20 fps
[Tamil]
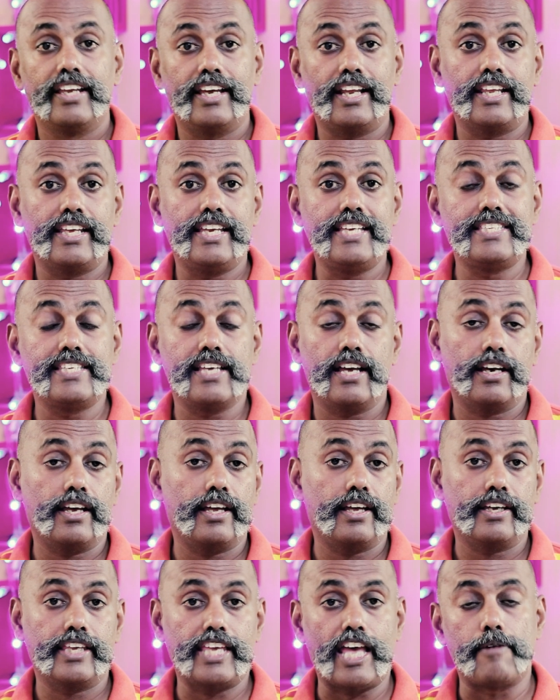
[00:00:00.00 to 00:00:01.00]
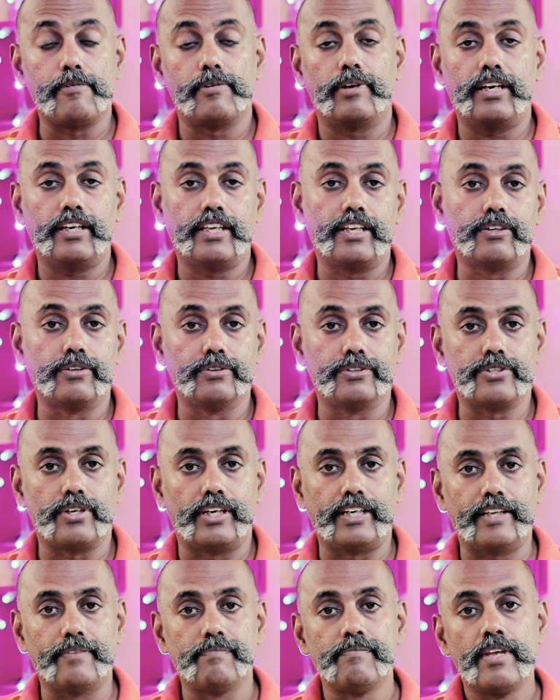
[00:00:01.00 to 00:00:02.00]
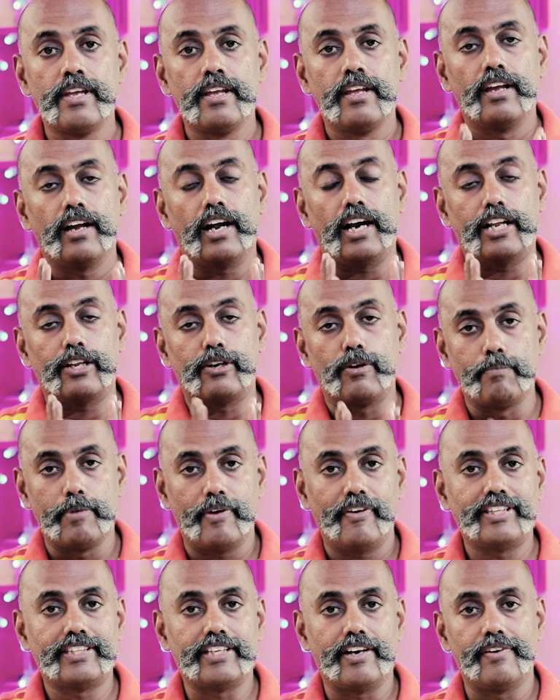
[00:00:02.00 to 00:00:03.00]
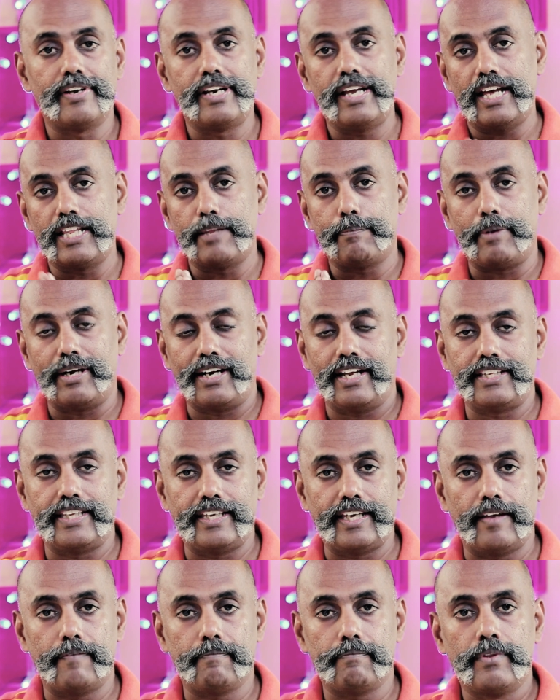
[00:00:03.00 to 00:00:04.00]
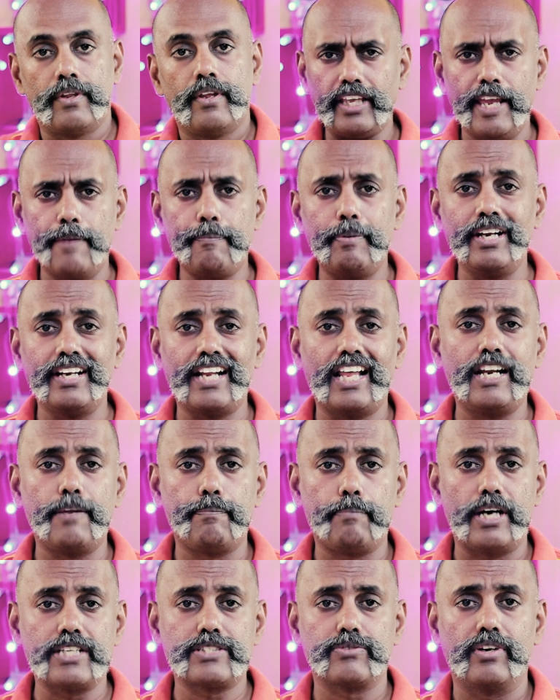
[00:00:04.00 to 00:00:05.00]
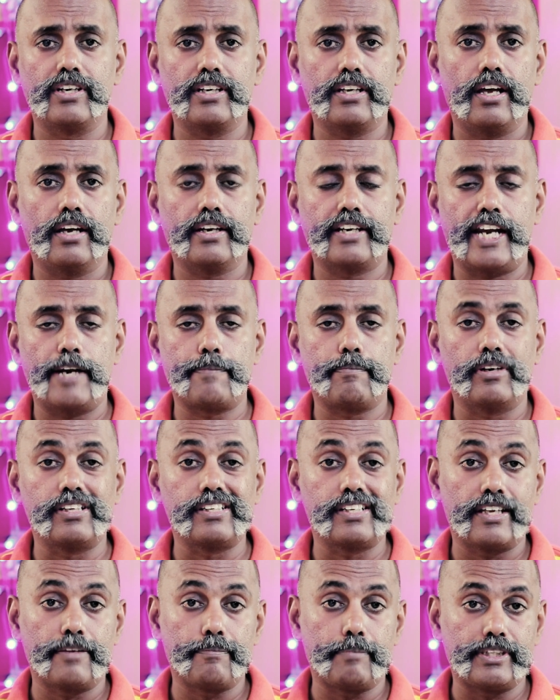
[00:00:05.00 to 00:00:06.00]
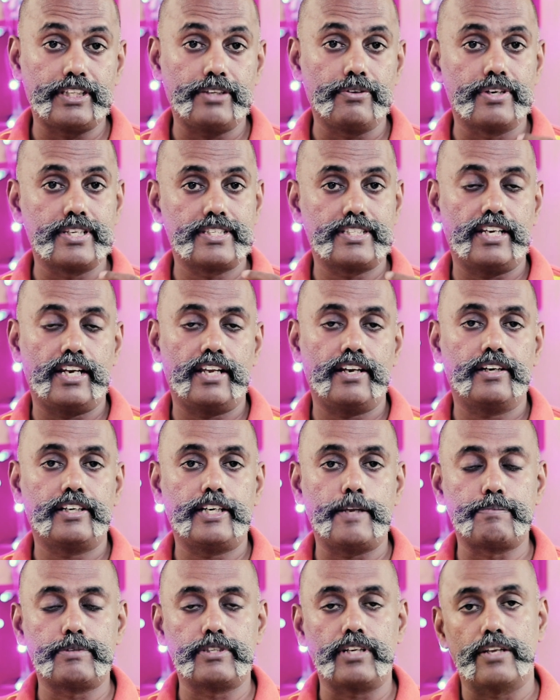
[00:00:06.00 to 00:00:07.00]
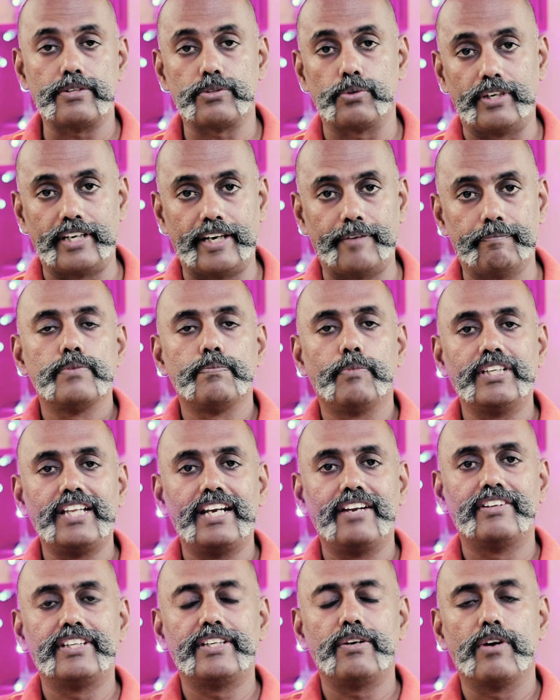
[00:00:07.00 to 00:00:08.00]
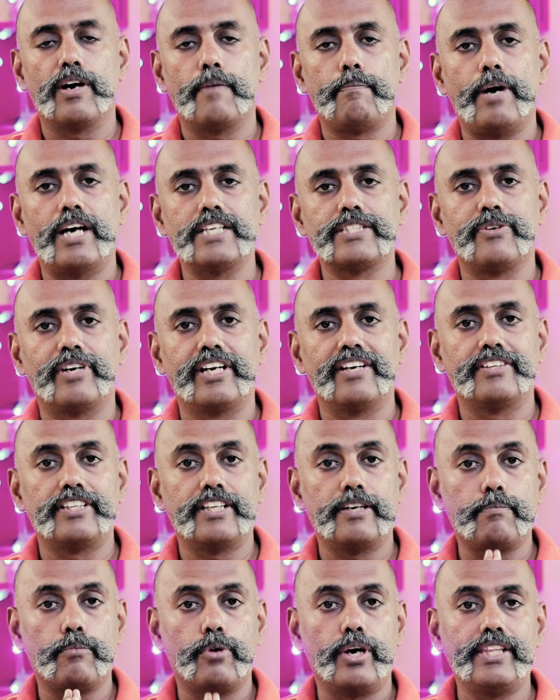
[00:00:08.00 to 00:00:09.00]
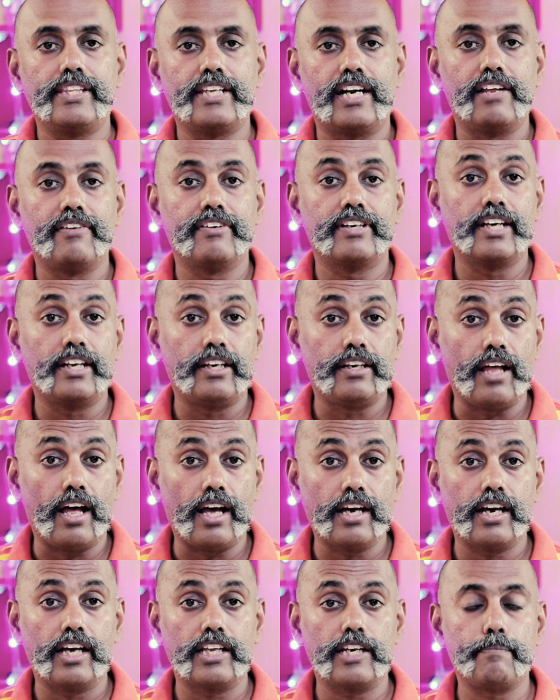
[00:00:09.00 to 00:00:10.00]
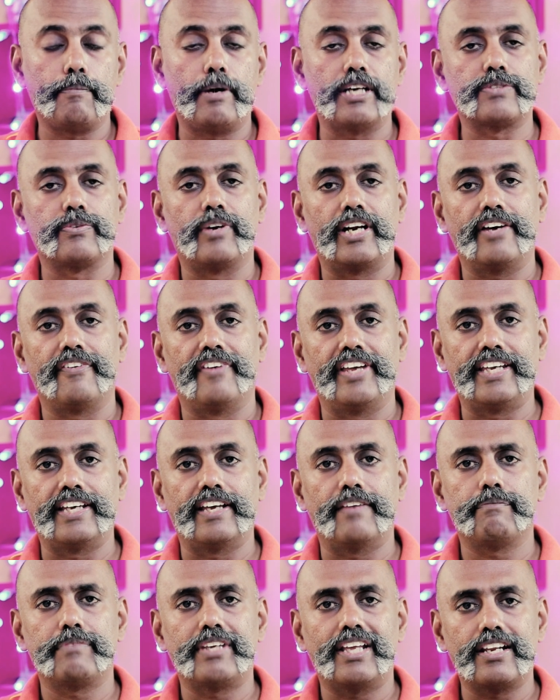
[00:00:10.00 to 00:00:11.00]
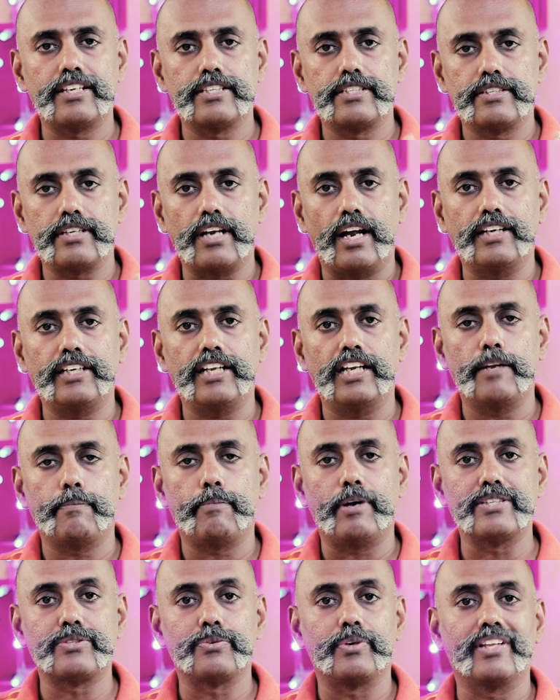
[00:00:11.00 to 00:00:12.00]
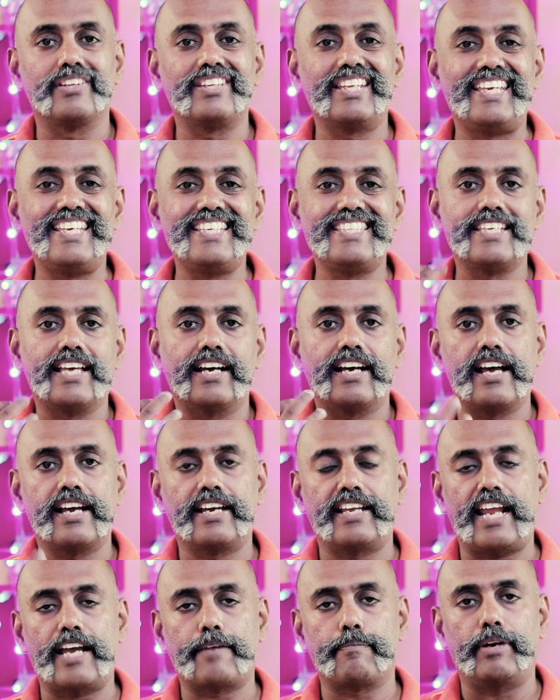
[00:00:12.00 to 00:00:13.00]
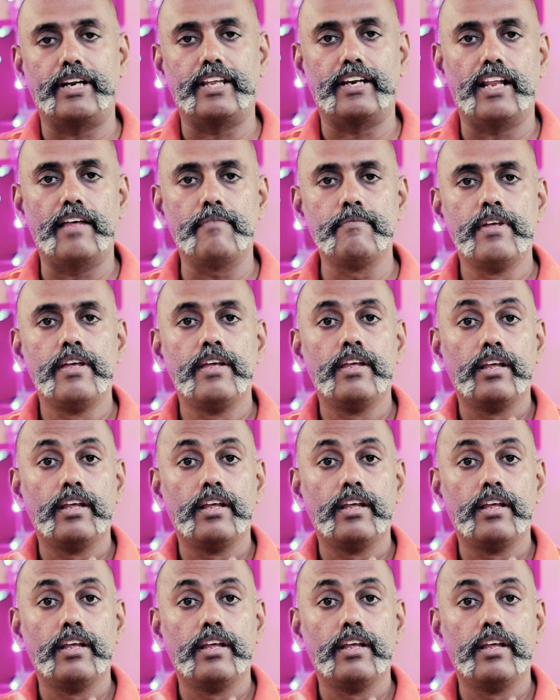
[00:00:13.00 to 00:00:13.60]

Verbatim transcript: ஏன்னா ஈஸியாக ஞாபகம் இருக்கும்னு சொல்லிட்டு ஆனால் ரொம்பவே தவறு அதை பண்ணாதீங்க எப்படி நல்ல பாஸ்வேர்ட் கிரியேட் பண்ணுங்கிறத பற்றி ஒரு சில டிப்ஸ் நான் சொல்கிறேன் முதல்ல வந்து உங்கள் பாஸ்வேர்டை வந்து முடிந்த அளவுக்கு லாங்கான பாஸ்வேர்டாக வைங்க ஏன்னா ஷார்ட்டான பாஸ்வேர்டை வந்து ஈஸியாக கிராக் பண்ணிடலாம்